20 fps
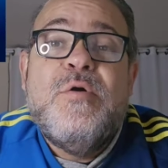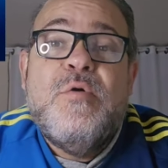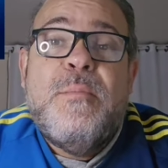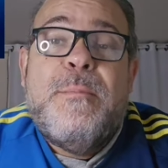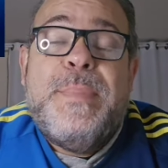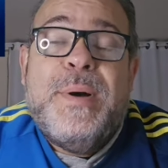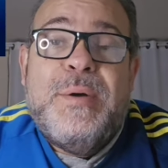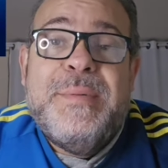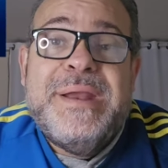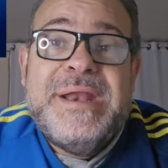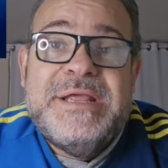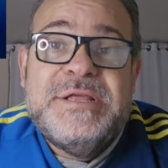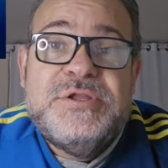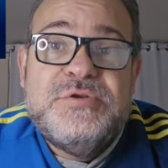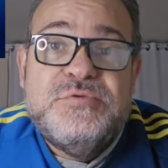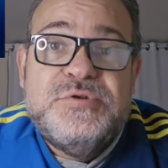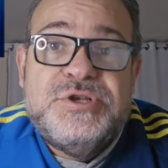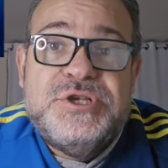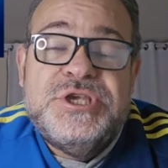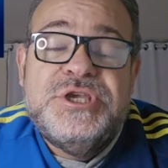o
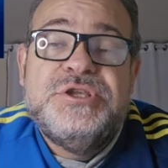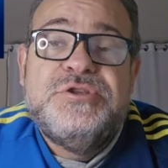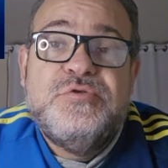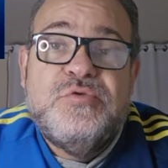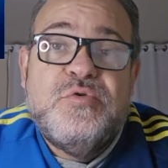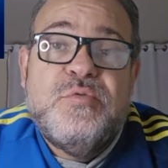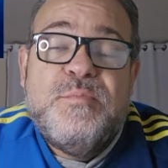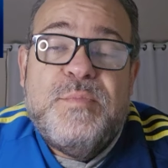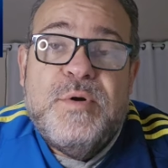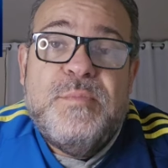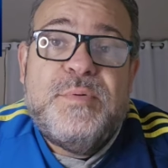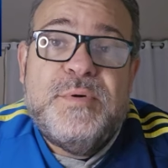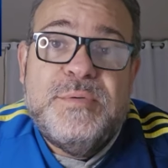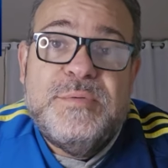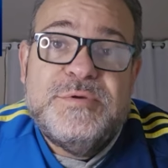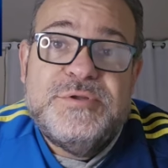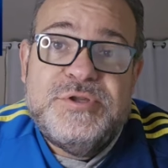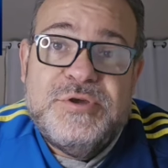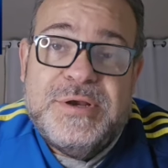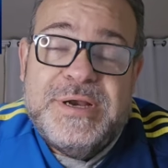Palmeirense 1X, o cupom
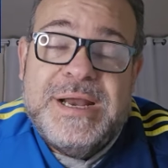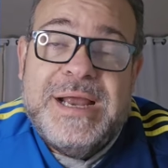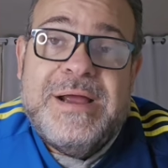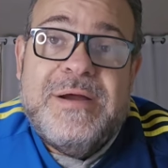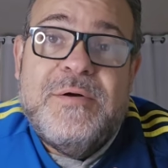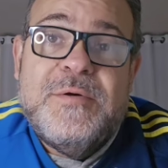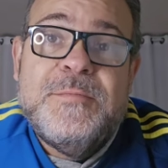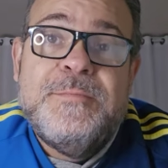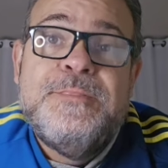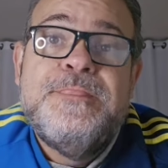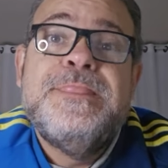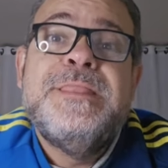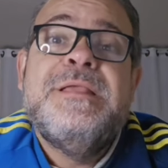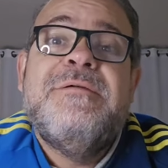promocional.